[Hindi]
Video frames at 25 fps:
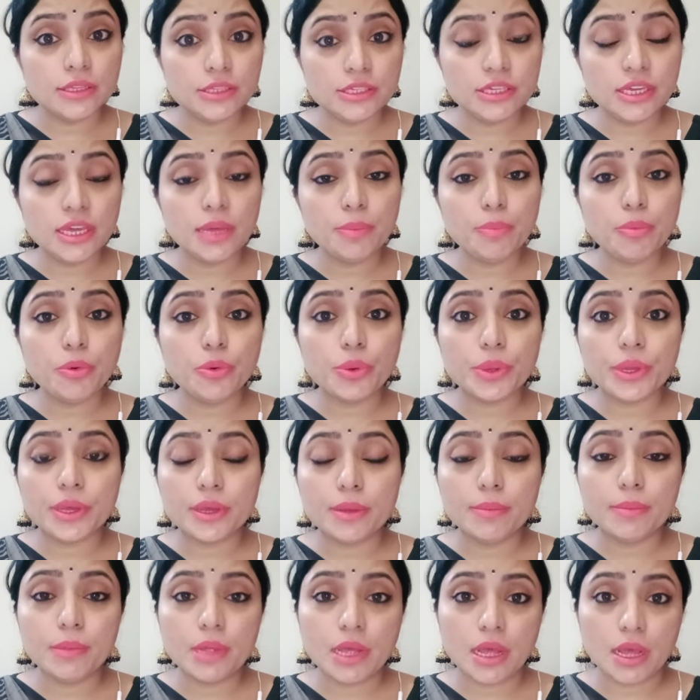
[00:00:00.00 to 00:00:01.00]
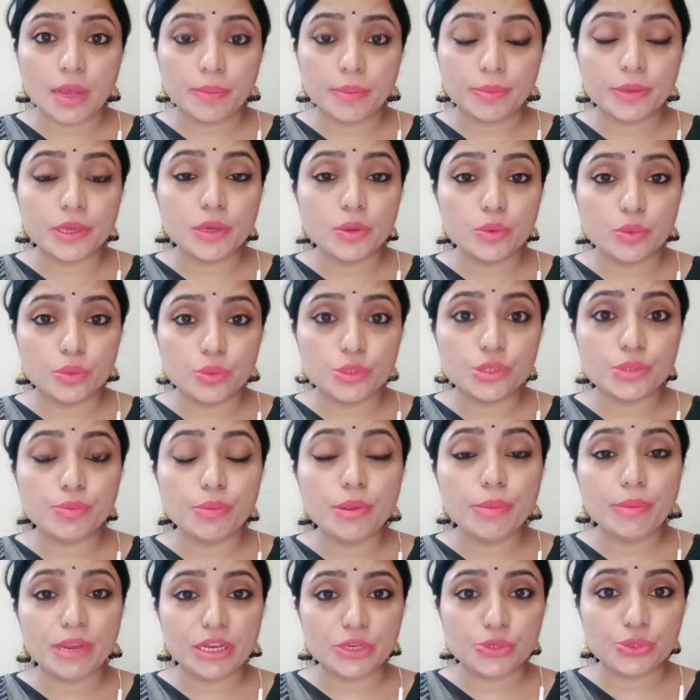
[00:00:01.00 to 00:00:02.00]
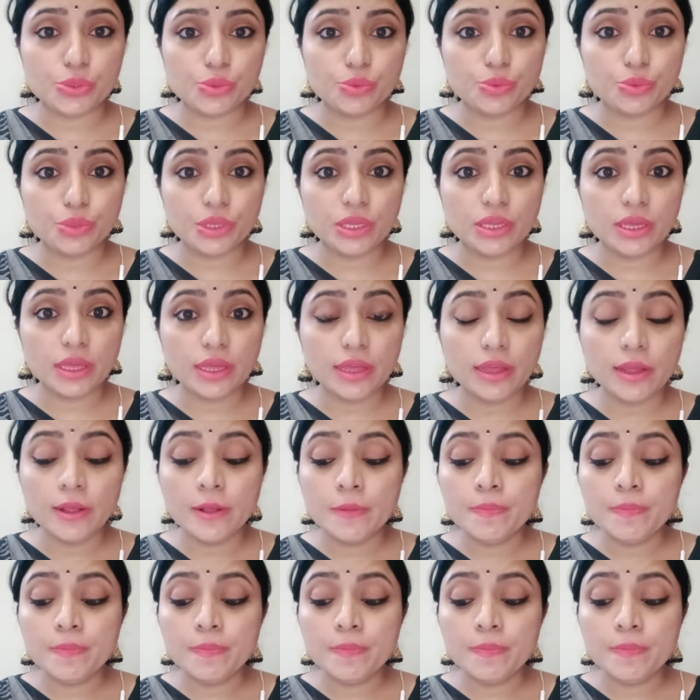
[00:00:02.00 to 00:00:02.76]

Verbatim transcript: ये पोएम आपके कोर्स में मेंशन हुई है